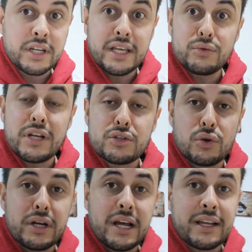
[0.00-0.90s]
queda en una
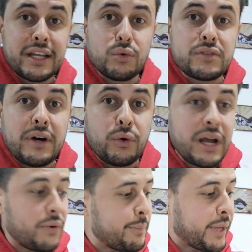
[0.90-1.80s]
zona que no es
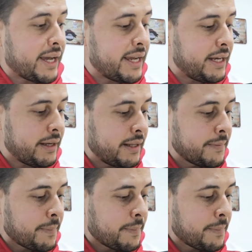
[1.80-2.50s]
favorable para él